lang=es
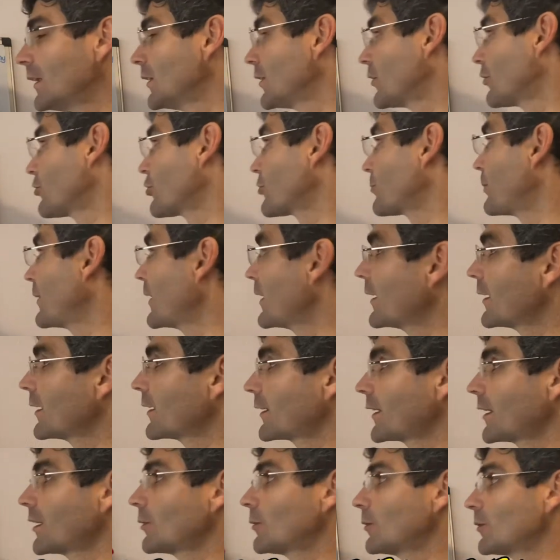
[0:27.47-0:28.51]
Nos piden
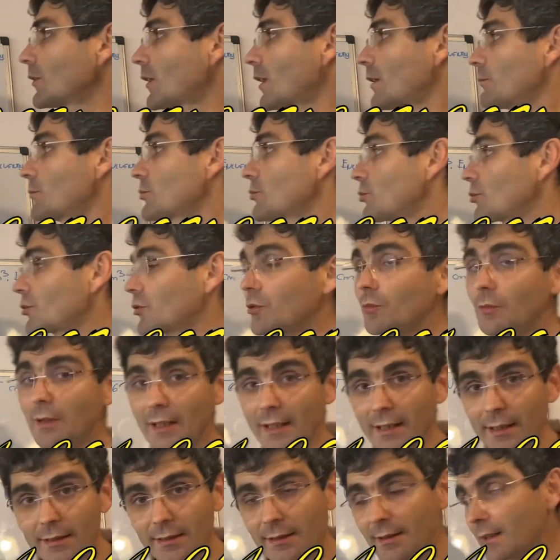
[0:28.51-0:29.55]
que encontremos su
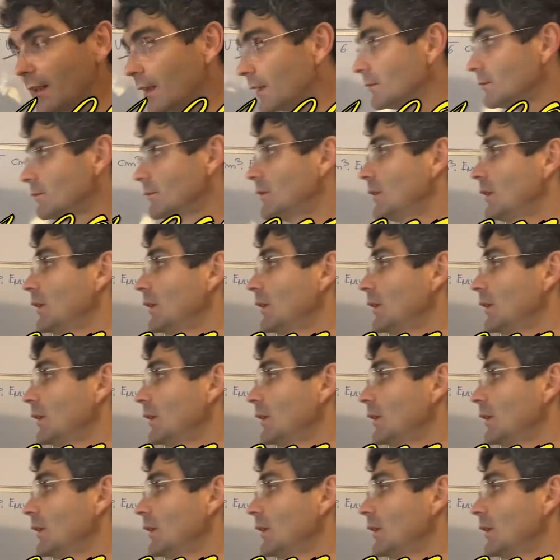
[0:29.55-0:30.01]
arista,